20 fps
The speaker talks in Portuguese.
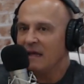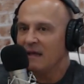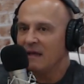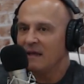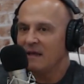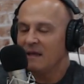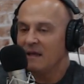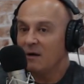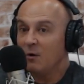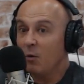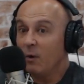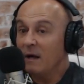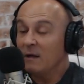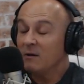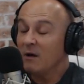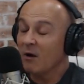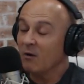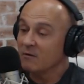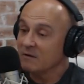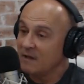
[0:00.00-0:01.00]
E quando
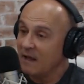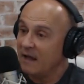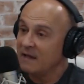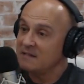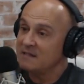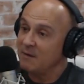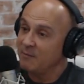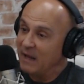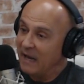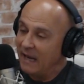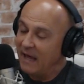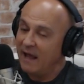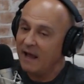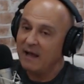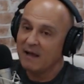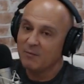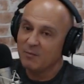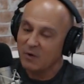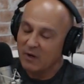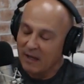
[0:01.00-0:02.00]
acontece a
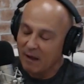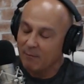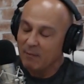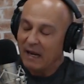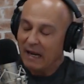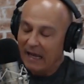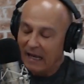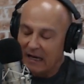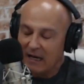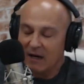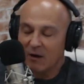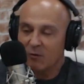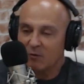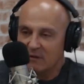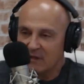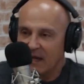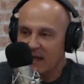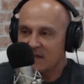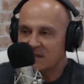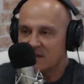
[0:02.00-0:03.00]
meleca, porque a meleca
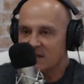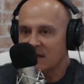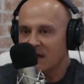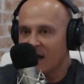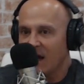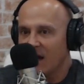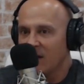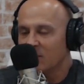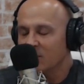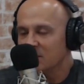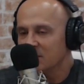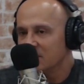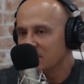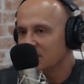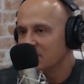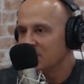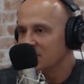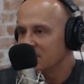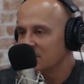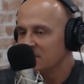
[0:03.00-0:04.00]
acontece em carro,
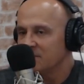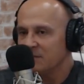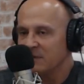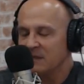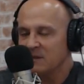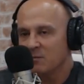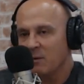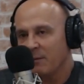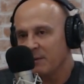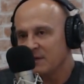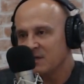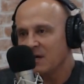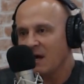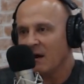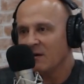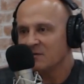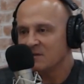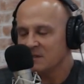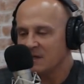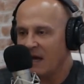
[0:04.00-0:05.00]
principalmente
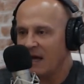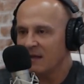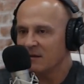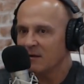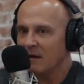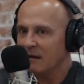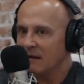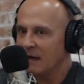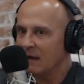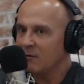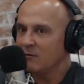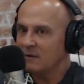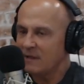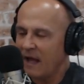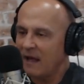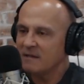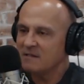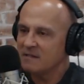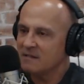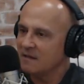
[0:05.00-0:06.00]
carro usado,
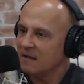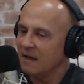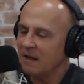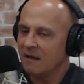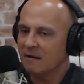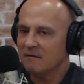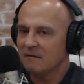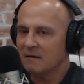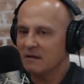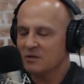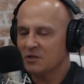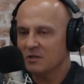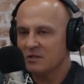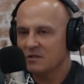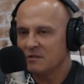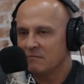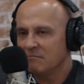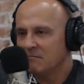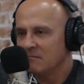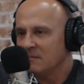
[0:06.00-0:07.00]
acontece, né? A
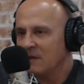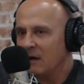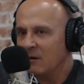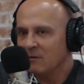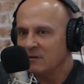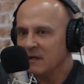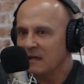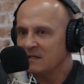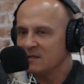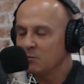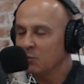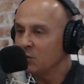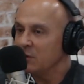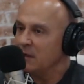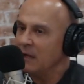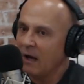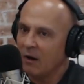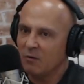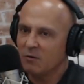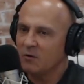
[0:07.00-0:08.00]
gente acontece muito?
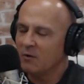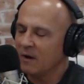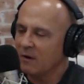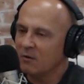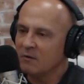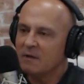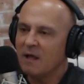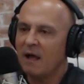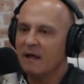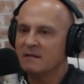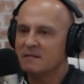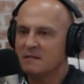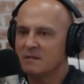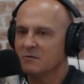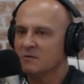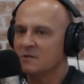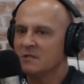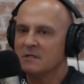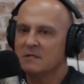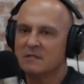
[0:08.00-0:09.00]
Não, não acontece. Eu
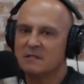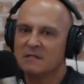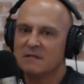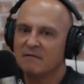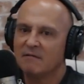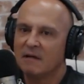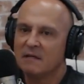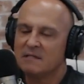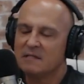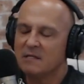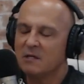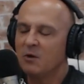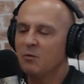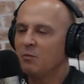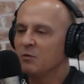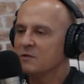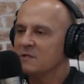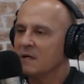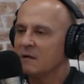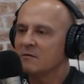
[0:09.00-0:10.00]
diria assim, vai
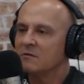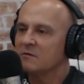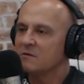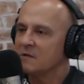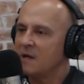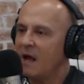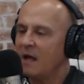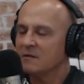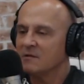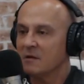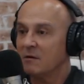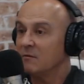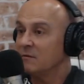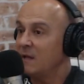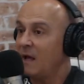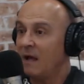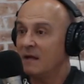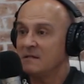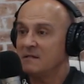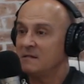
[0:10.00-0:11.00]
5% dos casos
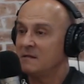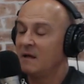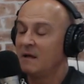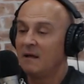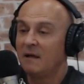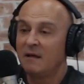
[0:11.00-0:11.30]
acontece.